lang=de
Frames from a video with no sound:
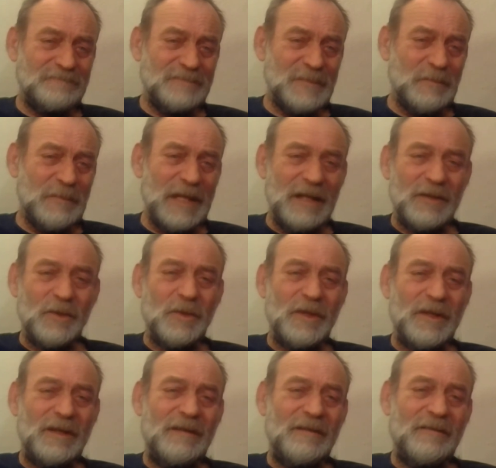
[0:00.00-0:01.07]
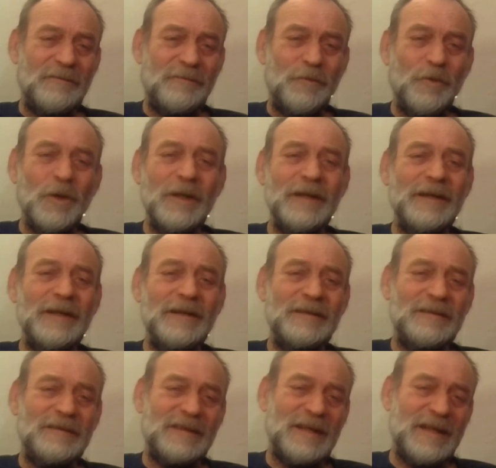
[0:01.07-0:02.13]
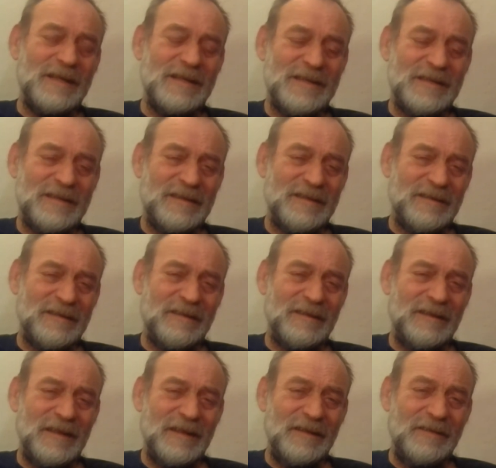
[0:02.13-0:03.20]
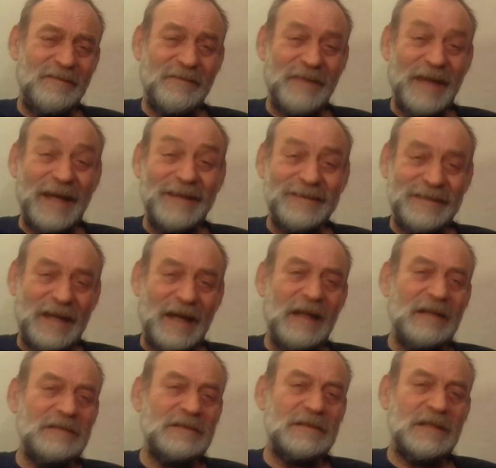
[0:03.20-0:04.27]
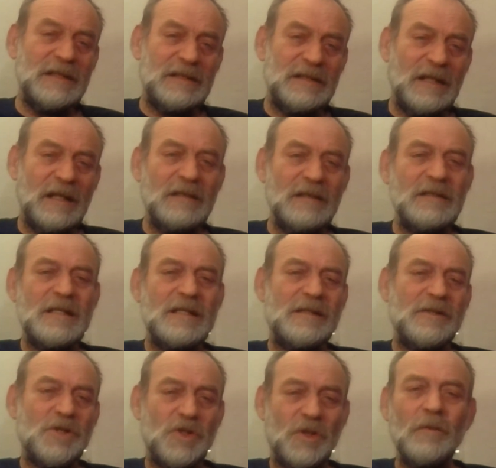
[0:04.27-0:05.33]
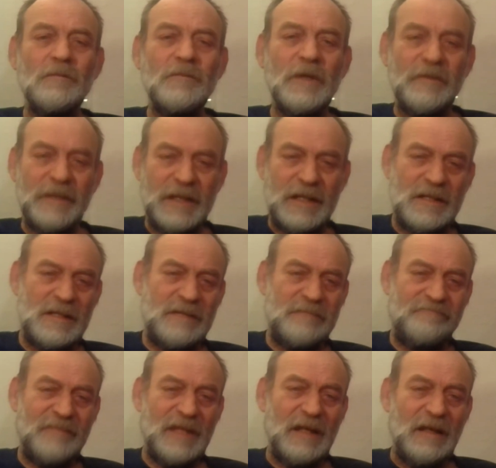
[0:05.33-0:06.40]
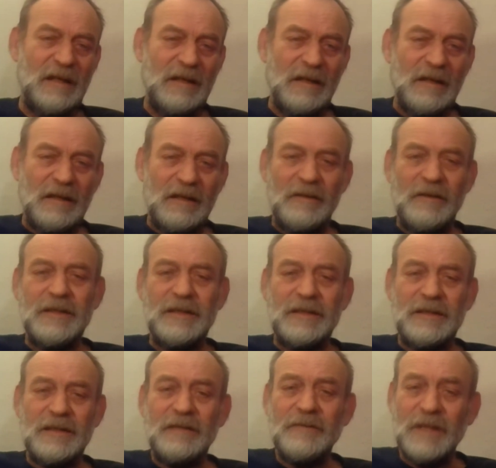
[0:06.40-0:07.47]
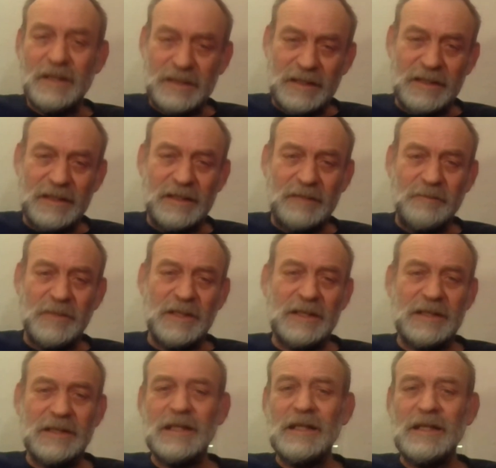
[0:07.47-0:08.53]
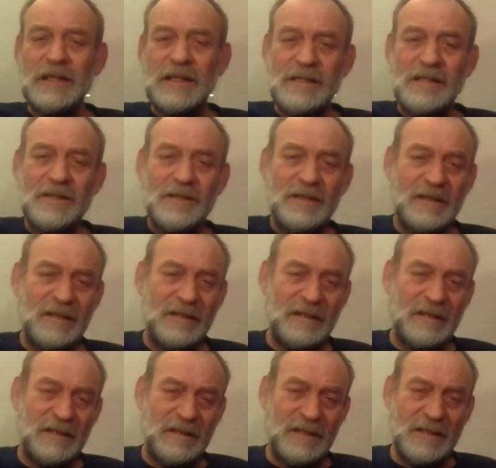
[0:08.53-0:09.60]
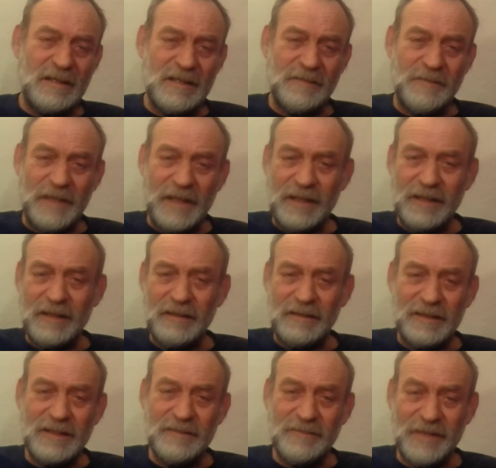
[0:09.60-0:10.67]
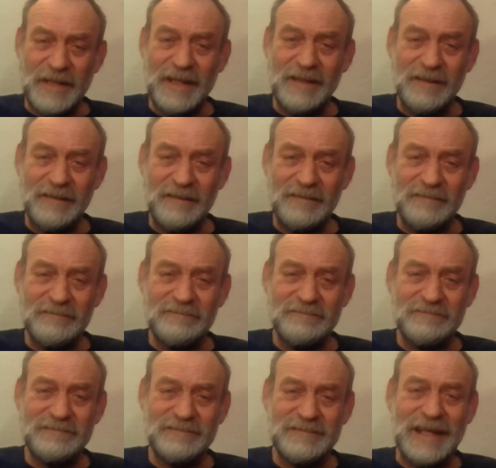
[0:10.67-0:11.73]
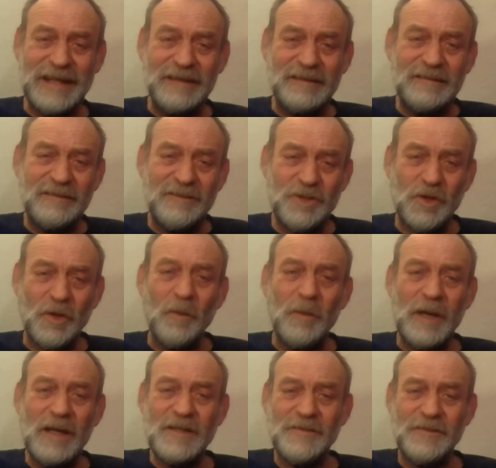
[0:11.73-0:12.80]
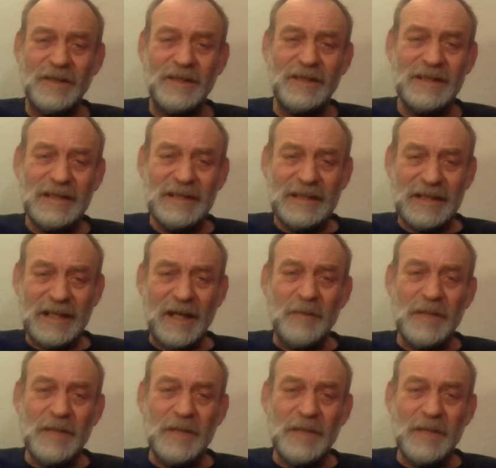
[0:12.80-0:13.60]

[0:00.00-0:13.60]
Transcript: Meldungen vorliegen, dass in weiten Teilen des Landes der Strom weg ist. Leute, dann warte ich nicht mehr, denn diesen, äh, diese Flächen, äh, diesen flächendeckenden Stromausfall kann